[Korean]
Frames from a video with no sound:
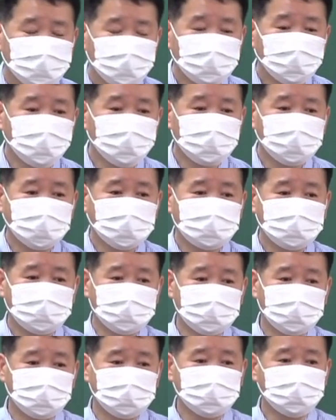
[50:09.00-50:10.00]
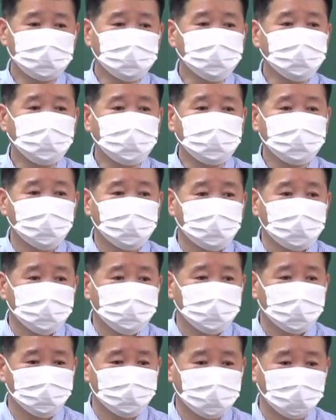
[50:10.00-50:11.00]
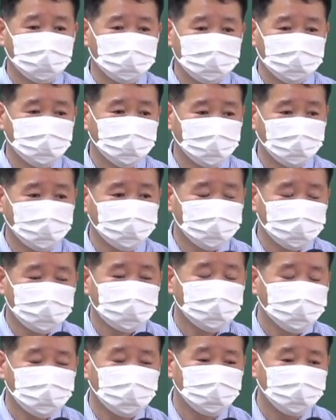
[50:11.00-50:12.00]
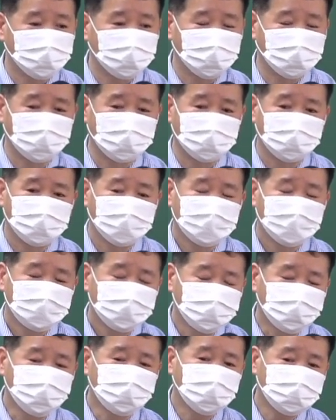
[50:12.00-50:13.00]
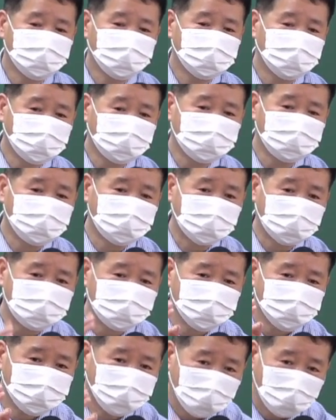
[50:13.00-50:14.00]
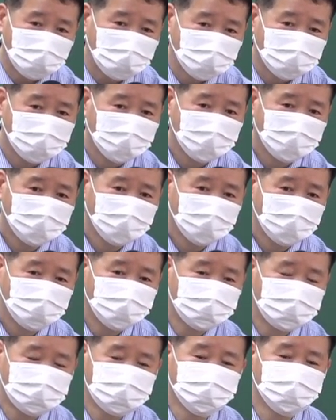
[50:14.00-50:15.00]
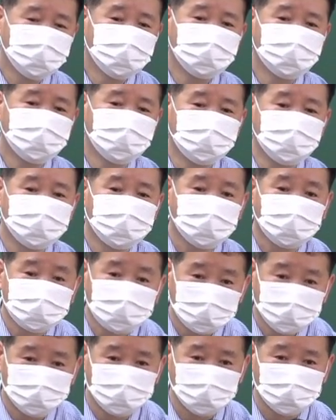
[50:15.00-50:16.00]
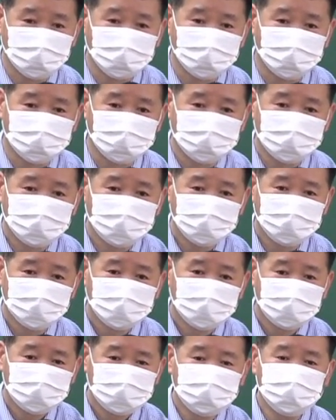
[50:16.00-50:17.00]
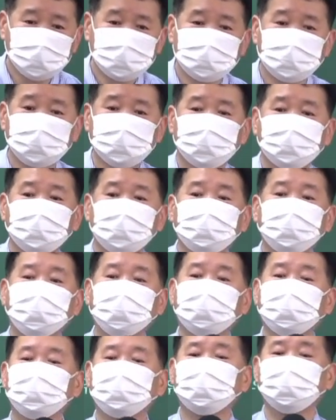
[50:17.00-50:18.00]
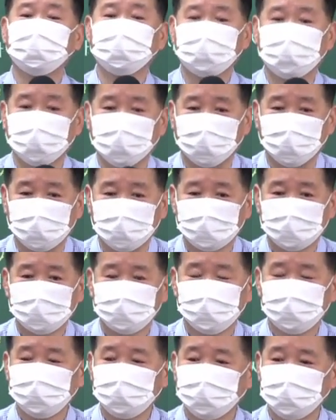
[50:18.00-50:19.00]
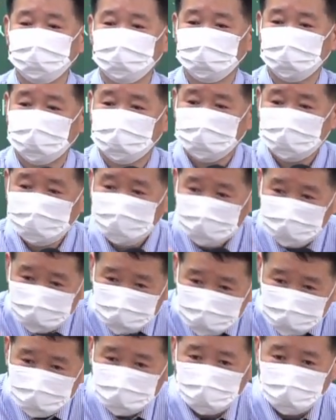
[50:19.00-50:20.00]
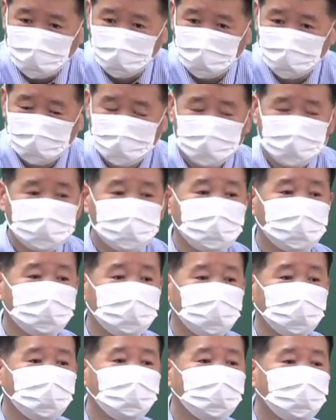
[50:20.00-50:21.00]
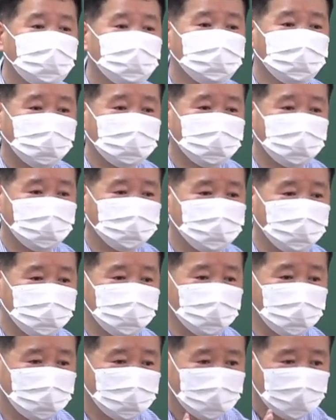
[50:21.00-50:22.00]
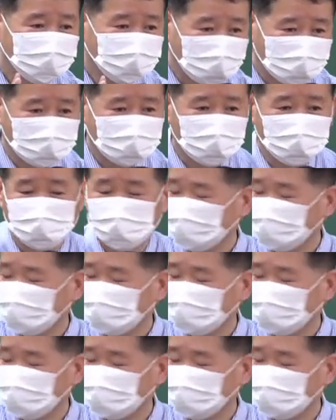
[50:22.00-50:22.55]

부동산 등기 특별조치법 제2조의 부특법에 중간 생략 등기 하지 마. 하고 금지 규정을 뒀단 말이에요. 근데 그걸 위반해버린 거야. 유효, 부효 유효. 근데 처벌은 받아, 안 받아? 받아.